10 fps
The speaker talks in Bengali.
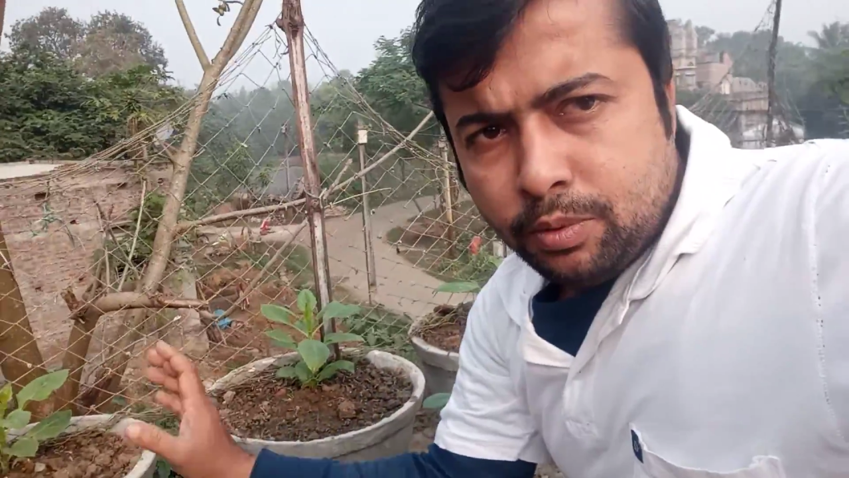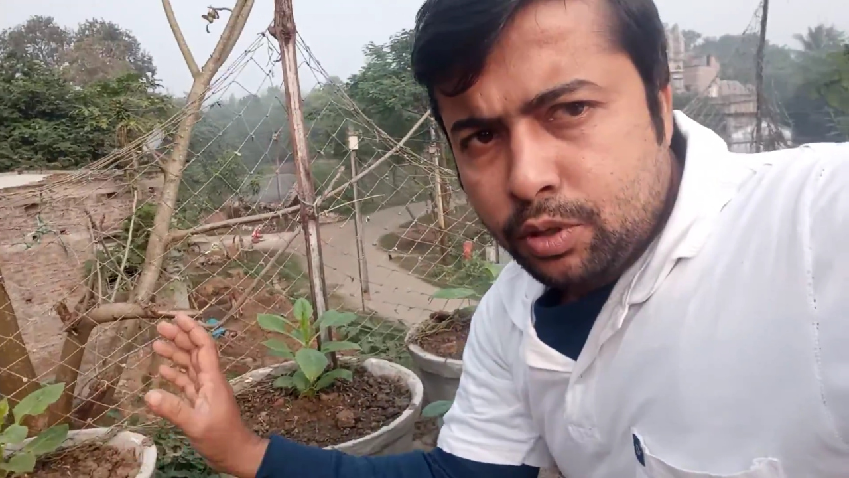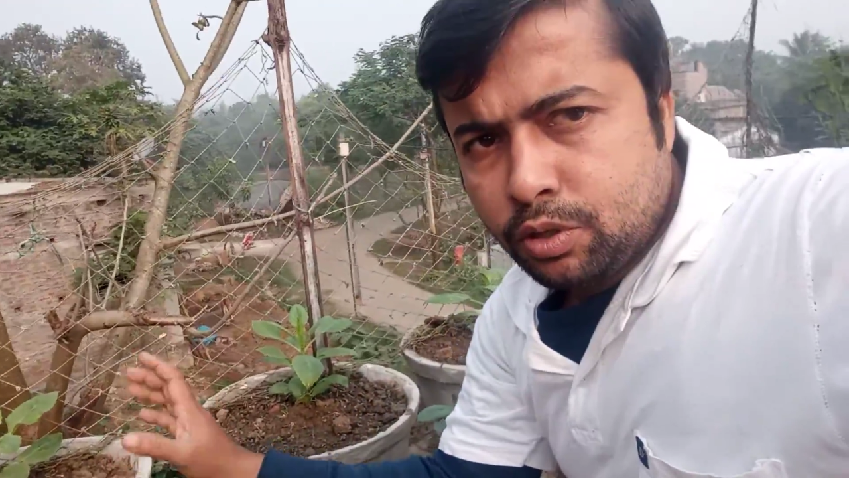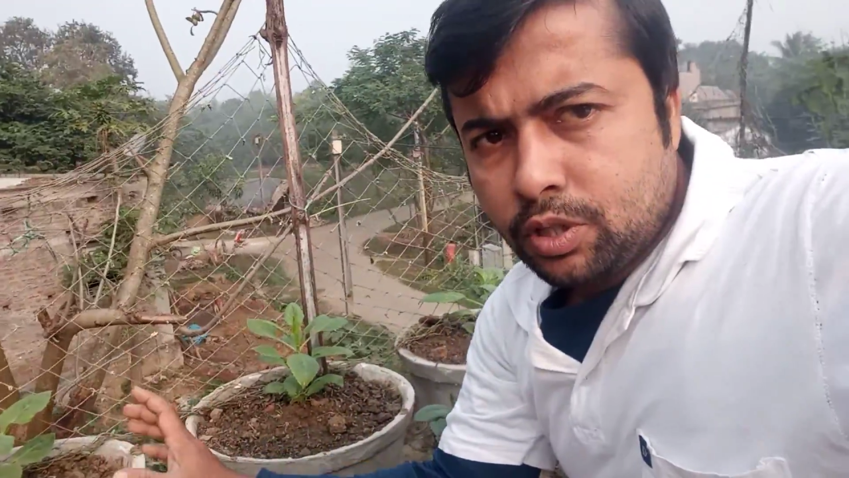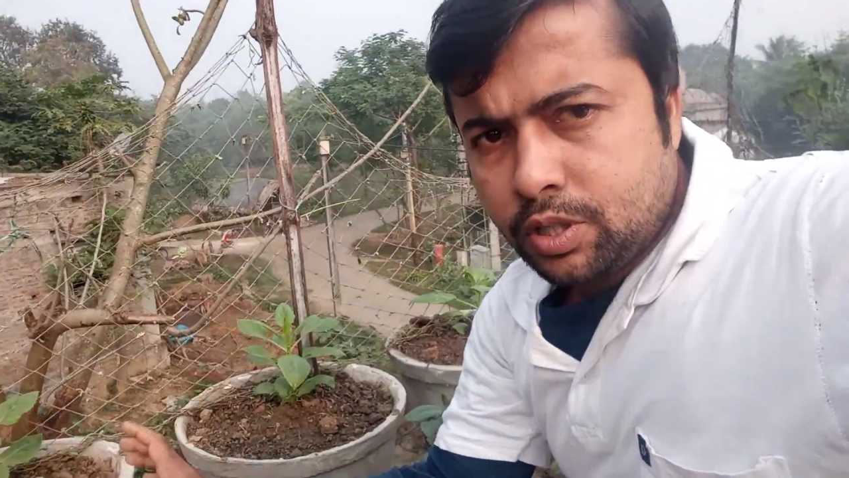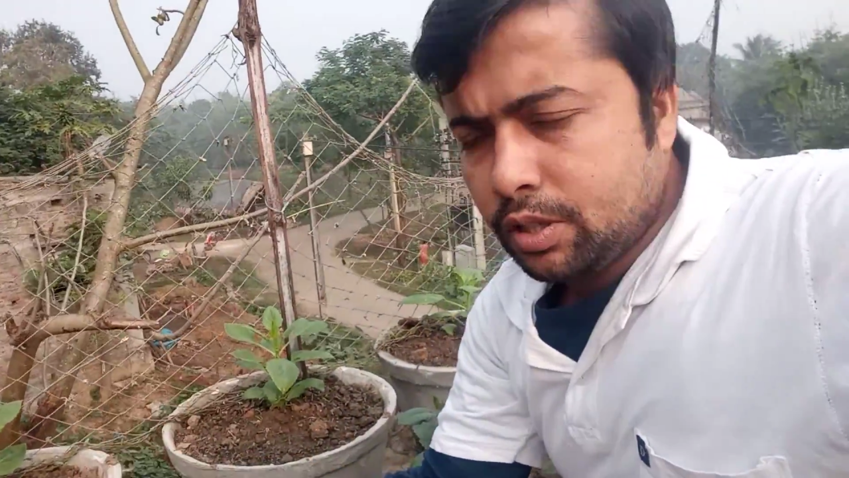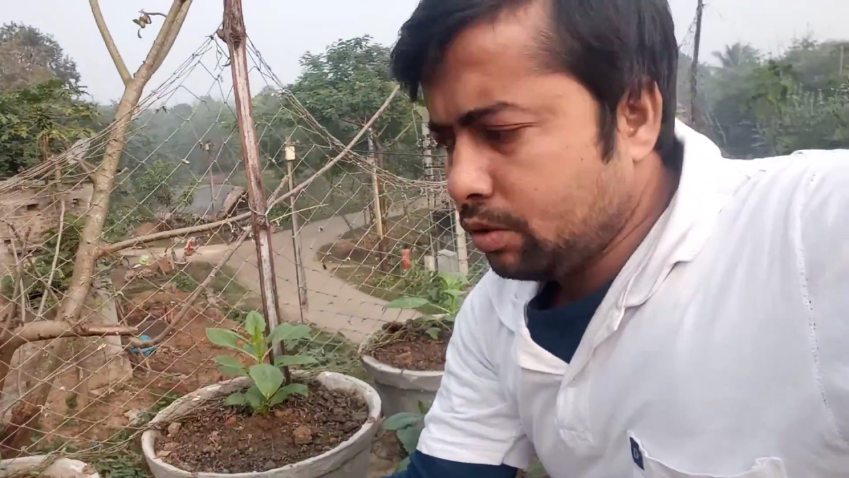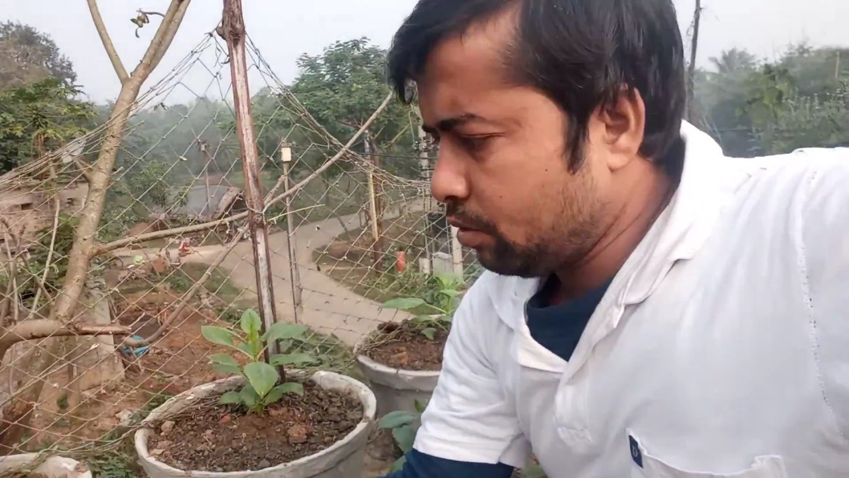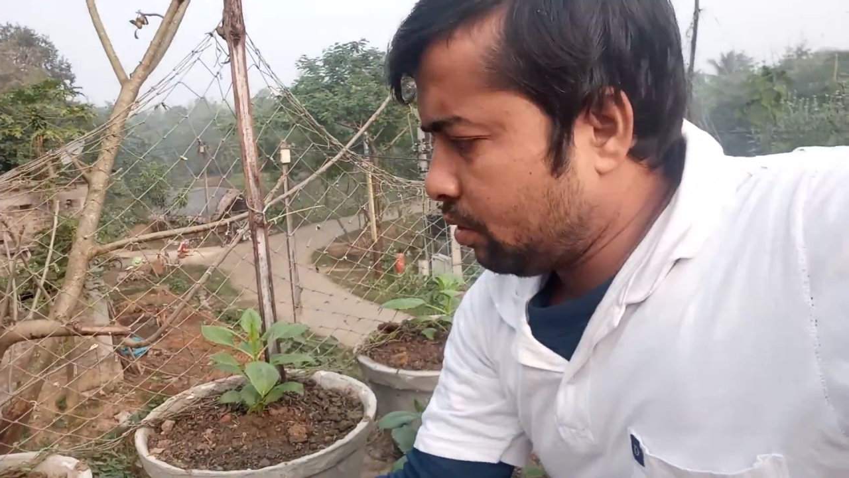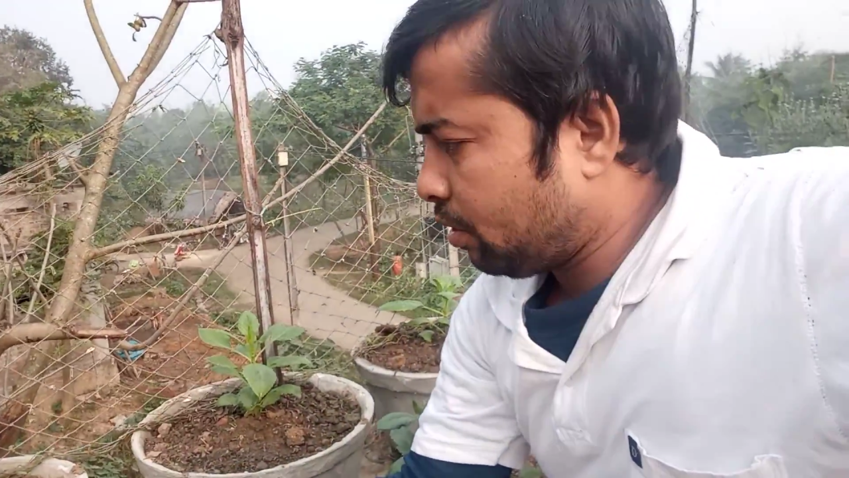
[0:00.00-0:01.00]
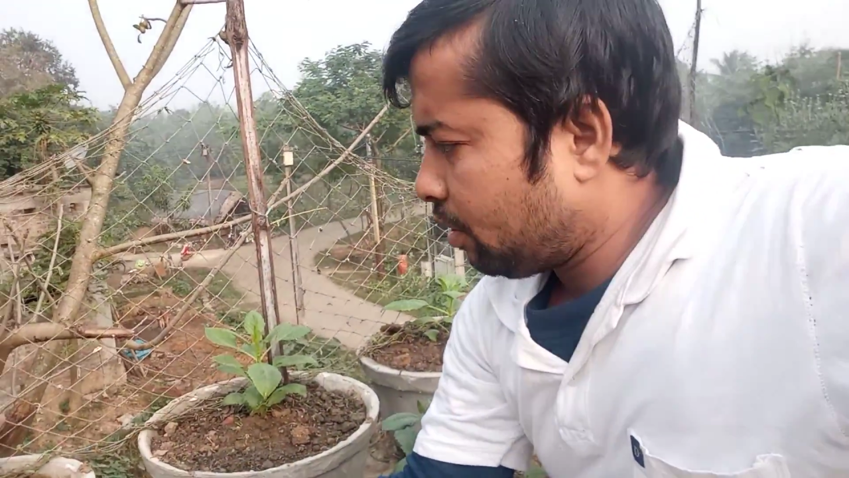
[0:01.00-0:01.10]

পরিচর্যার জন্য